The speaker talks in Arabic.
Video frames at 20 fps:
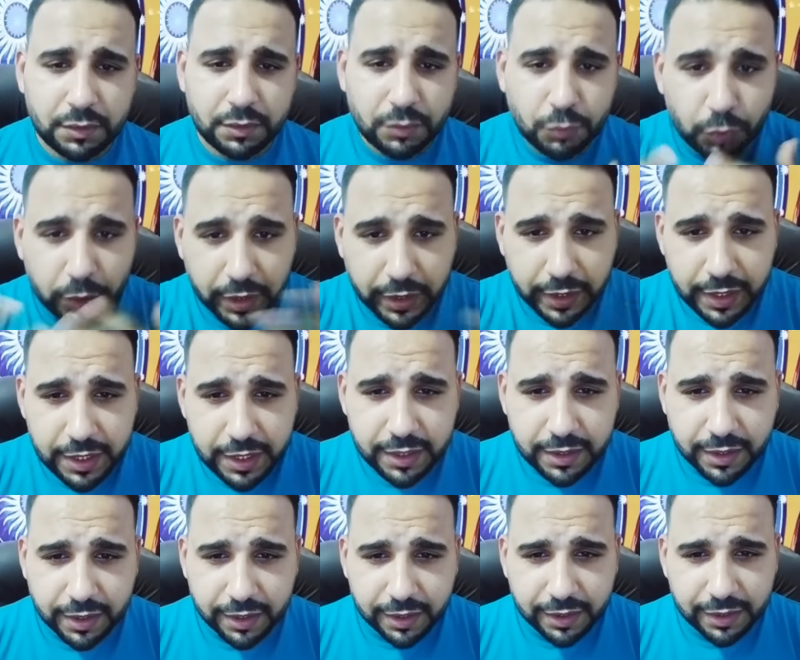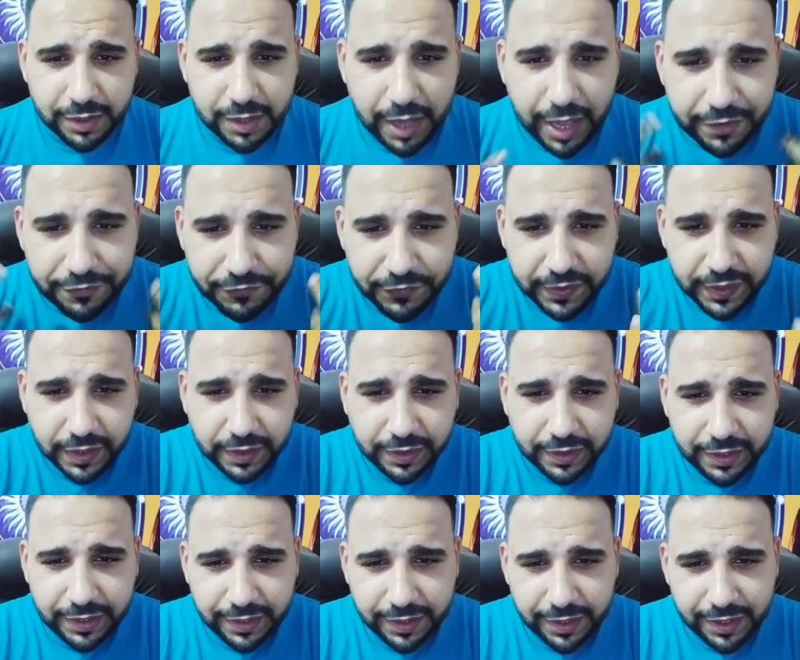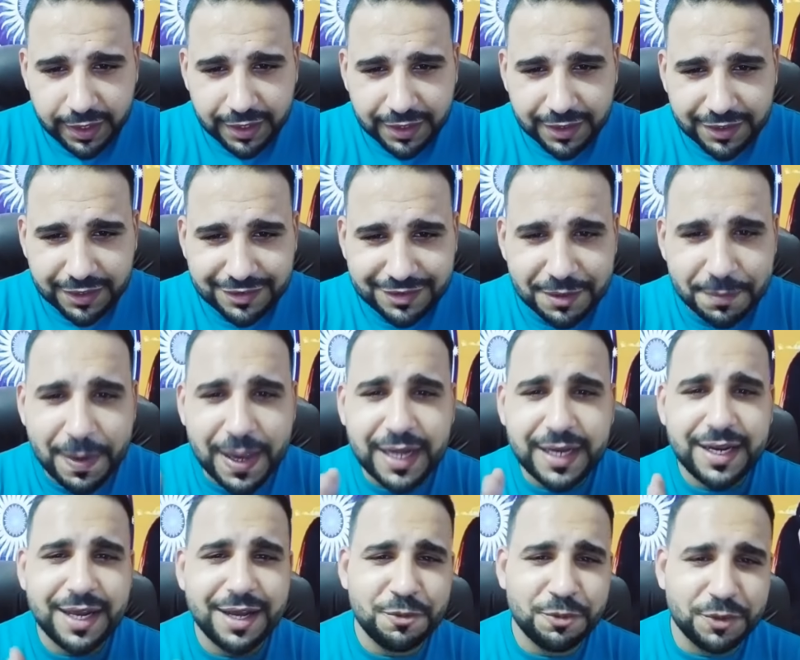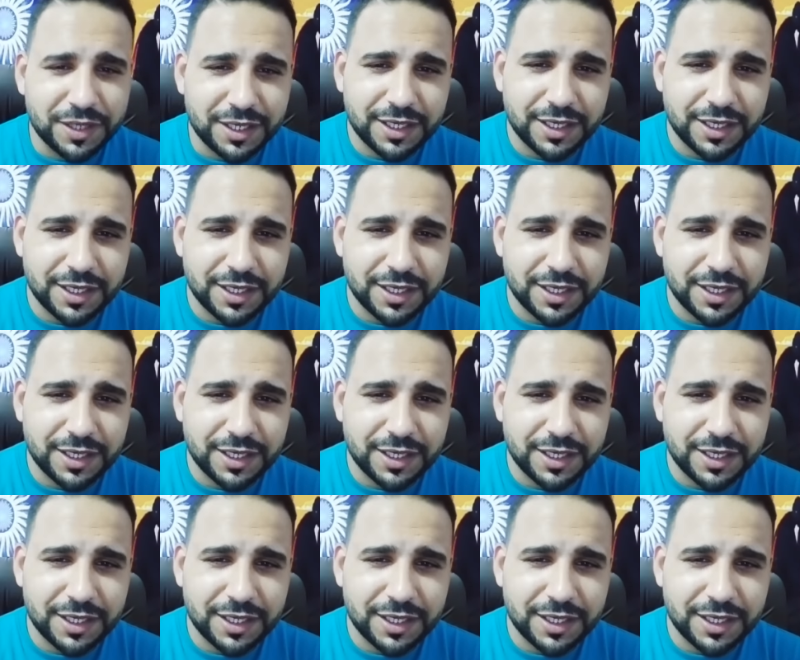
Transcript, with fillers: والغيره عارفين الغيره تبان قوي